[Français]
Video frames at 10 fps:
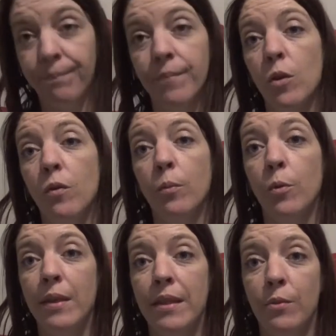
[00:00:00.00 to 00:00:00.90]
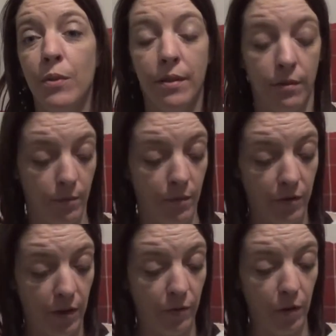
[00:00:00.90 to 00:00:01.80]
novembre 2018, il
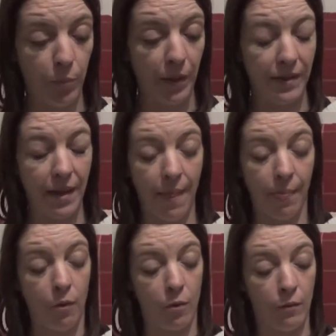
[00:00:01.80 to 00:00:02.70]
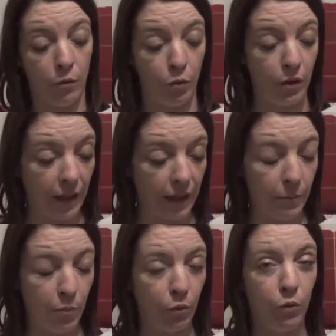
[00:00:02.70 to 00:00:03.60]
m'a fallu presque un an avant de craquer
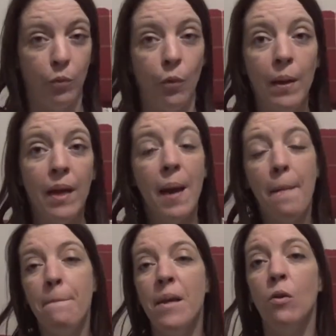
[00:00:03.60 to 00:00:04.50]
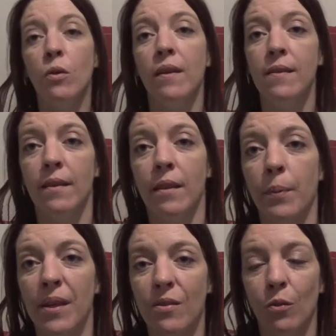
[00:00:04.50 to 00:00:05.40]
pour de bon. Mais l'autrice était
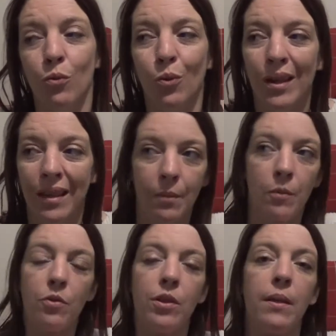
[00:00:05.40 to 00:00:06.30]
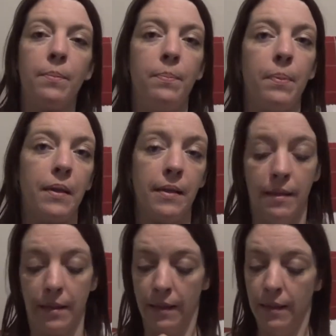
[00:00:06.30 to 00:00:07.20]
présente donc clairement je n'ai pas
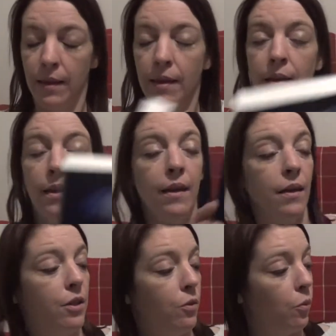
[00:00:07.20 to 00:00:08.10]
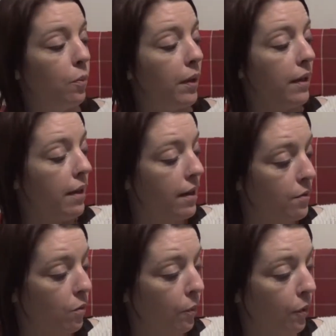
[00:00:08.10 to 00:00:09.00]
hésité. Et j'ai donc pris
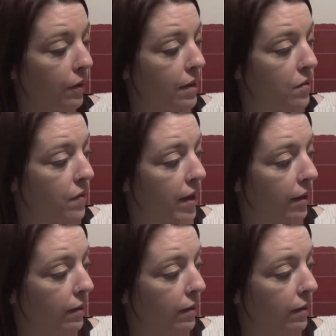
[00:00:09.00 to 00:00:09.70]
les ombres d'Esver,